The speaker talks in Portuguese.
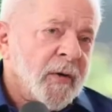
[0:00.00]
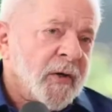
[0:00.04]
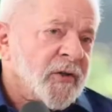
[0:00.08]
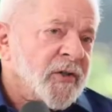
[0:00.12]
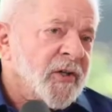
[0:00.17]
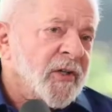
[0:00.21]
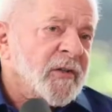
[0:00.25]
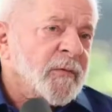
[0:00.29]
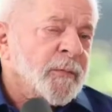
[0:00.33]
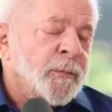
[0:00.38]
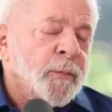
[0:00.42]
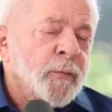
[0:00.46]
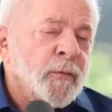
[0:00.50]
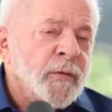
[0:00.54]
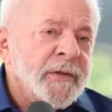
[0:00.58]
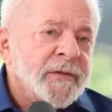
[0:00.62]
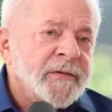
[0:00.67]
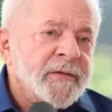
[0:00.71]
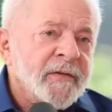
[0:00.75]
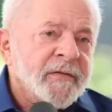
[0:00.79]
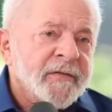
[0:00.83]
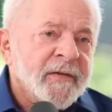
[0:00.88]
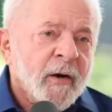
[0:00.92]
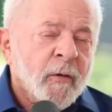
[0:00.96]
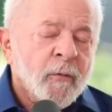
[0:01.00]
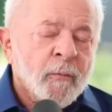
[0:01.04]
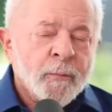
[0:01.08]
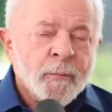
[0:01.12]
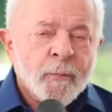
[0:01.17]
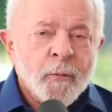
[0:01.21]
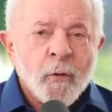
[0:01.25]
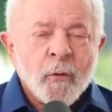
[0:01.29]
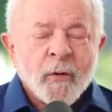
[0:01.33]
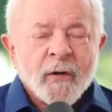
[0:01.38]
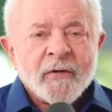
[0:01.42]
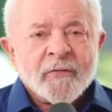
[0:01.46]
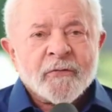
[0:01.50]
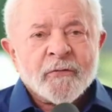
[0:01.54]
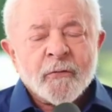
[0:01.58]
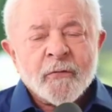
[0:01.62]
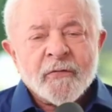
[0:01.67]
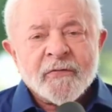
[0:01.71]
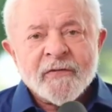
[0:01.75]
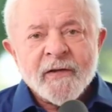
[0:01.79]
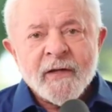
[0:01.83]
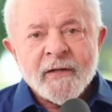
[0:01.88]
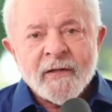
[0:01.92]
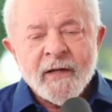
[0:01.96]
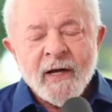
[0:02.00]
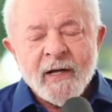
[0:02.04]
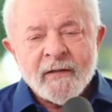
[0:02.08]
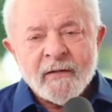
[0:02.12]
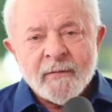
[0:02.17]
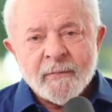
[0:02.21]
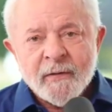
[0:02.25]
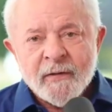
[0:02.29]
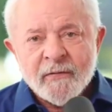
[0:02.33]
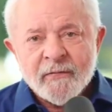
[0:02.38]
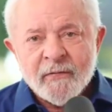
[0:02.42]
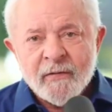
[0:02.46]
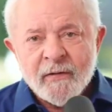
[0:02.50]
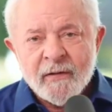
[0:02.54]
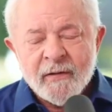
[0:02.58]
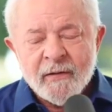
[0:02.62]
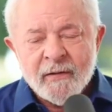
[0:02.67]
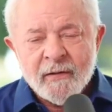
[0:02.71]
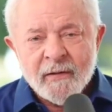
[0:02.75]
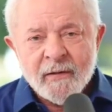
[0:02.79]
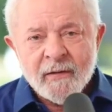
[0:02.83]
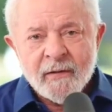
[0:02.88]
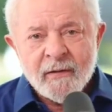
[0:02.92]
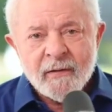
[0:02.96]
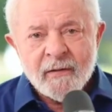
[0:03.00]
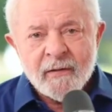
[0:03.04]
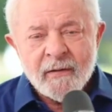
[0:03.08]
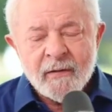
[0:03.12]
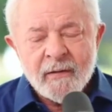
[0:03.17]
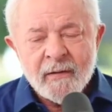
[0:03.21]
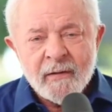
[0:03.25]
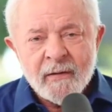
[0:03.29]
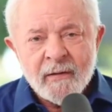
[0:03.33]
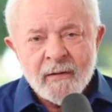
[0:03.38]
para a gente politizar um pouco a sociedade brasileira.